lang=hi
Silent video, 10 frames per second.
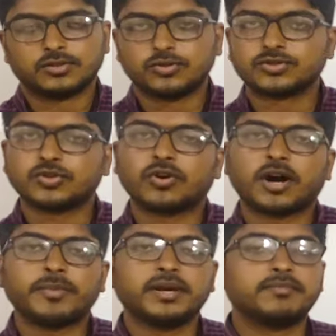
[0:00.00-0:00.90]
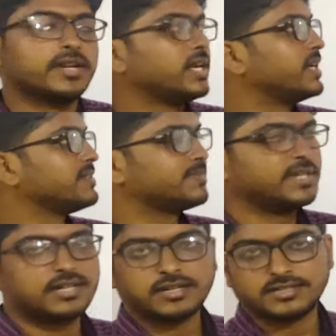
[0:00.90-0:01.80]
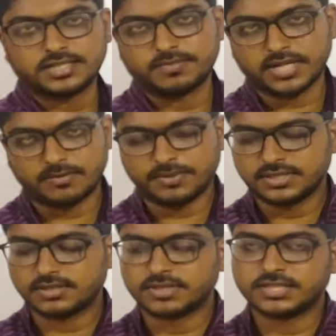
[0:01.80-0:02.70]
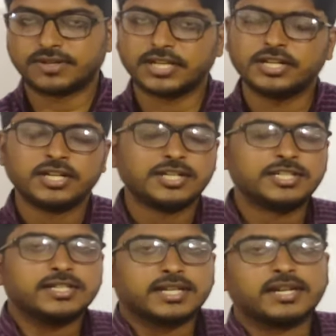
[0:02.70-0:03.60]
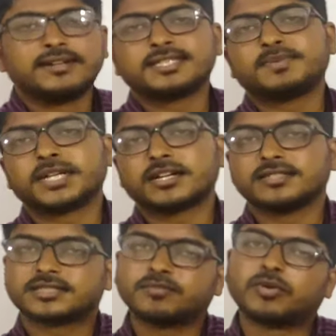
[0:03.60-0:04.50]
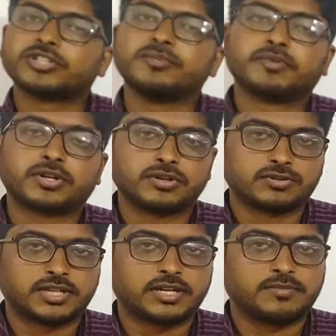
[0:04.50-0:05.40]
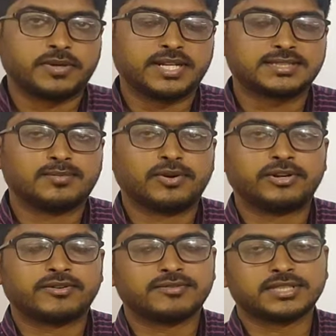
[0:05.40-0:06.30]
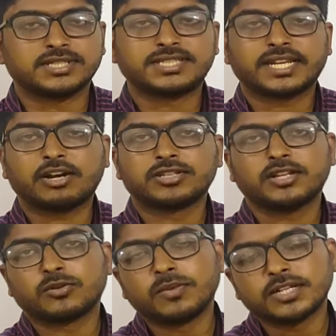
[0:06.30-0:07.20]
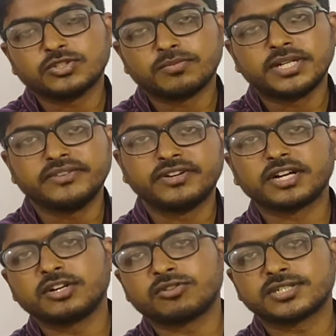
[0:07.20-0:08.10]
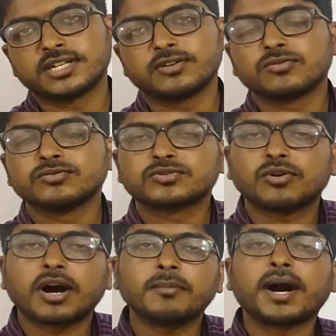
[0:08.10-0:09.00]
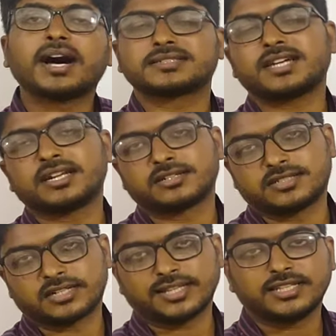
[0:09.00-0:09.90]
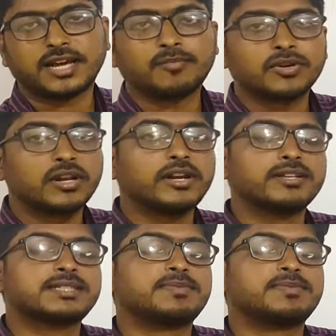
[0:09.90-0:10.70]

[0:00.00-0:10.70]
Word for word: तो दोस्तों अभी हम रिलेटिव स्पीड का कॉन्सेप्ट यहाँ पे समझने वाले रिलेटिव स्पीड का कॉन्सेप्ट बहुत इंपॉर्टेंट होता है अपने एग्जाम पॉइंट ऑफ इससे क्या होता है तुम्हारे जो भी डिफिकल्ट क्वेश्चन है उसको हम आसान कर सकते हैं यदि आपको रिलेटिव